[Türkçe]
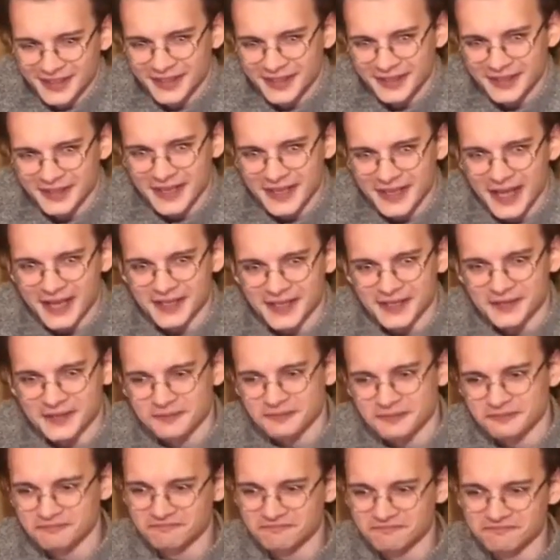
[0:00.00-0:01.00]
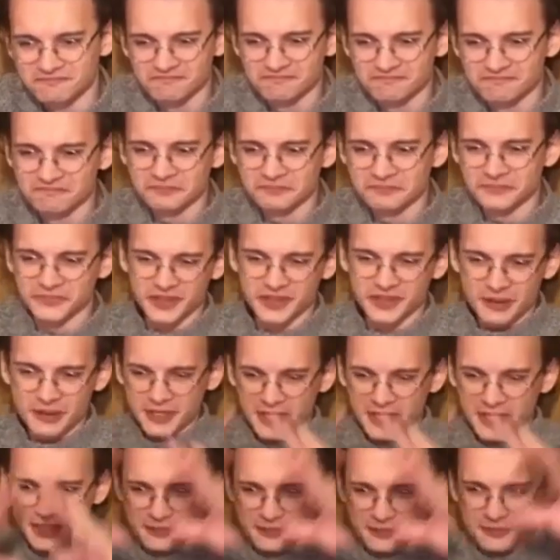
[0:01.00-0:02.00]
Yani
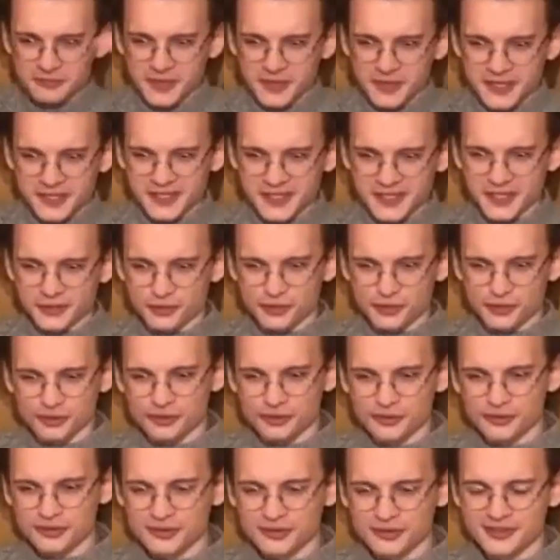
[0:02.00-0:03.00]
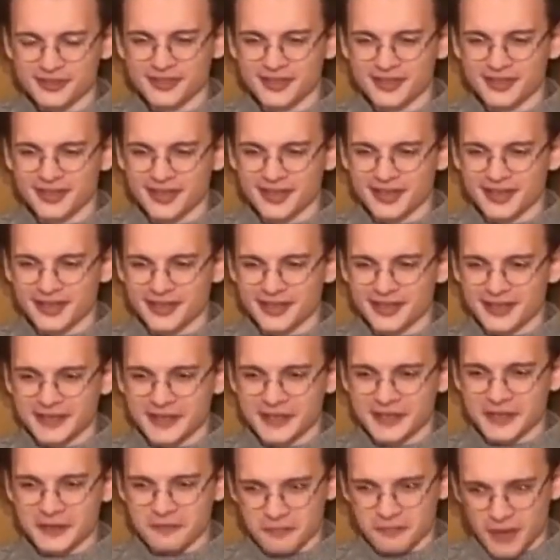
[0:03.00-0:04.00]
fabrikada bir makineyi düşünün.
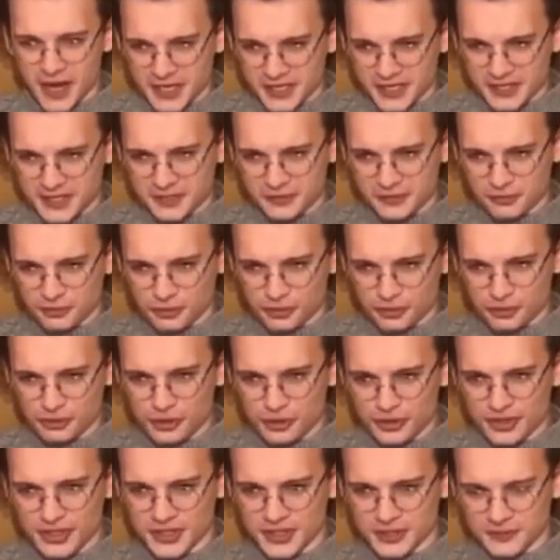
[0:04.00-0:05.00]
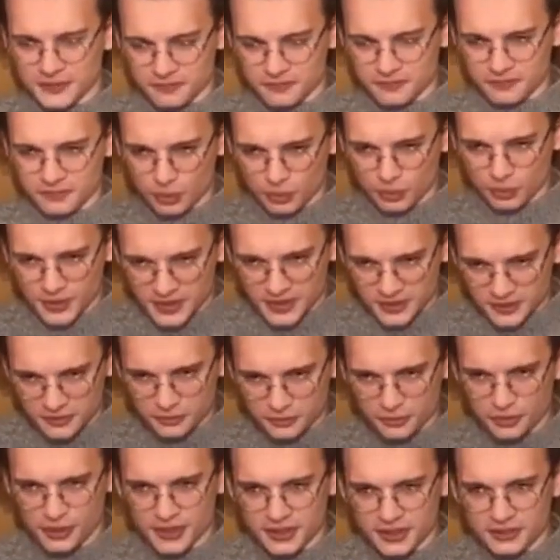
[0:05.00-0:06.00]
Marx düşünüyor ki bu bir
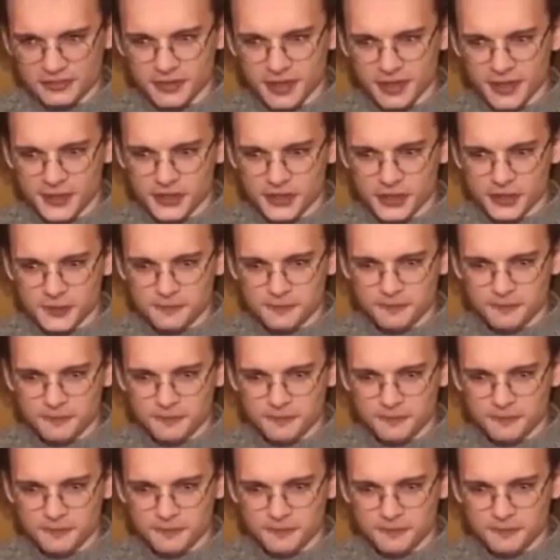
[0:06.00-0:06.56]
üretim aracı